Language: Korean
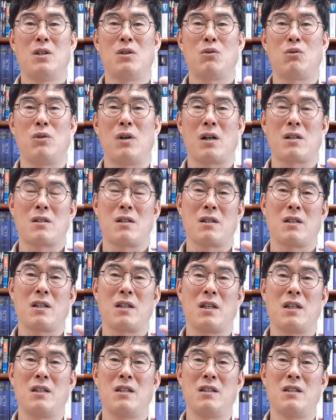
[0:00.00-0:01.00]
구약
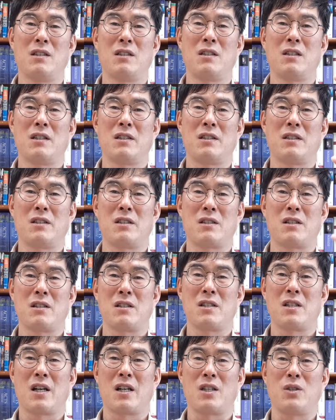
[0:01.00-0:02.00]
성경에 있는 이런 것들을
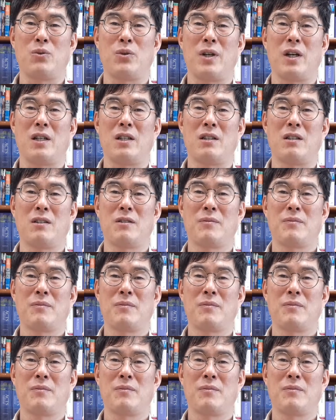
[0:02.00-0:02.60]
성시하기 위하여.